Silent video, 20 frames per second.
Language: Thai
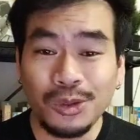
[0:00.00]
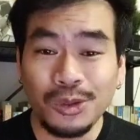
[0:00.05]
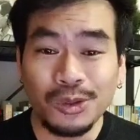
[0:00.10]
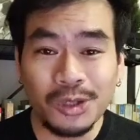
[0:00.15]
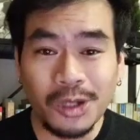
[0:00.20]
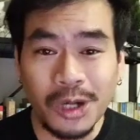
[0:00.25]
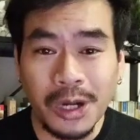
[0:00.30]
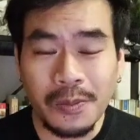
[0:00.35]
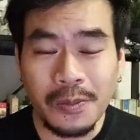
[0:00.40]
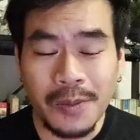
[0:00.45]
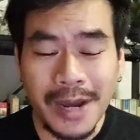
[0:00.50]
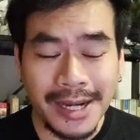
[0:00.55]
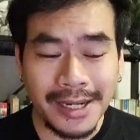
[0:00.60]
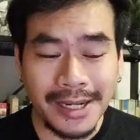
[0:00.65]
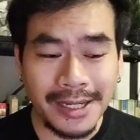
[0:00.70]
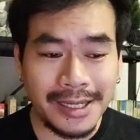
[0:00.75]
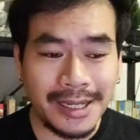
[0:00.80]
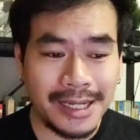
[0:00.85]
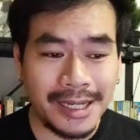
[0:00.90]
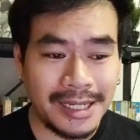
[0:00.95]
ทุกข์ทรมาน
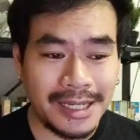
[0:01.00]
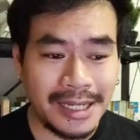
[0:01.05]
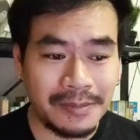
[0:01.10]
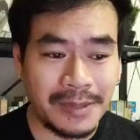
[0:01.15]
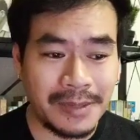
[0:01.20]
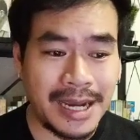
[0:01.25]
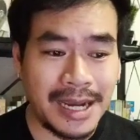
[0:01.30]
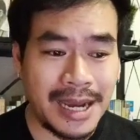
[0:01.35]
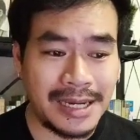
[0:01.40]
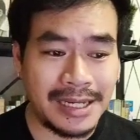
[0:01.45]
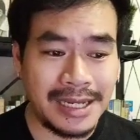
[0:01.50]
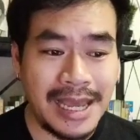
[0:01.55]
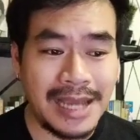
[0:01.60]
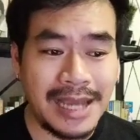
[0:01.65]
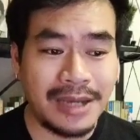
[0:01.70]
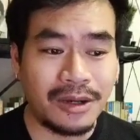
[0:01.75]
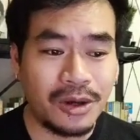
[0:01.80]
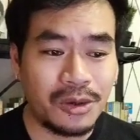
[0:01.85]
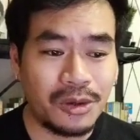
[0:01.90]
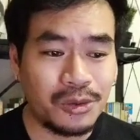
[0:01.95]
ในการทำงาน และ
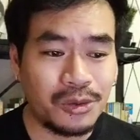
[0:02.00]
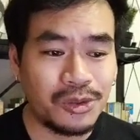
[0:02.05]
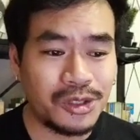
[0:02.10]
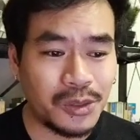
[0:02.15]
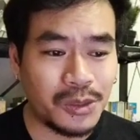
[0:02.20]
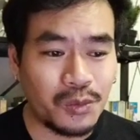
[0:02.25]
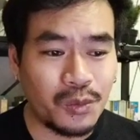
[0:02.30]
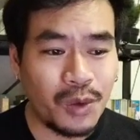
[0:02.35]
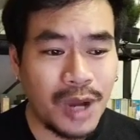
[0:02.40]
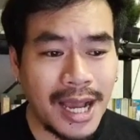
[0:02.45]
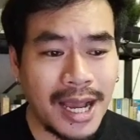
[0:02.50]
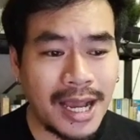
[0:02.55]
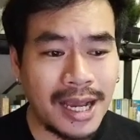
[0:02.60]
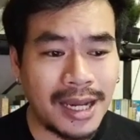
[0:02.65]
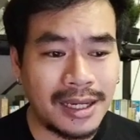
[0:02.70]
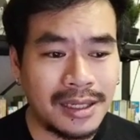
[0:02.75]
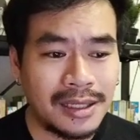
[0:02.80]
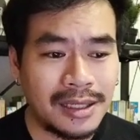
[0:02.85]
ก็รู้สึกว่า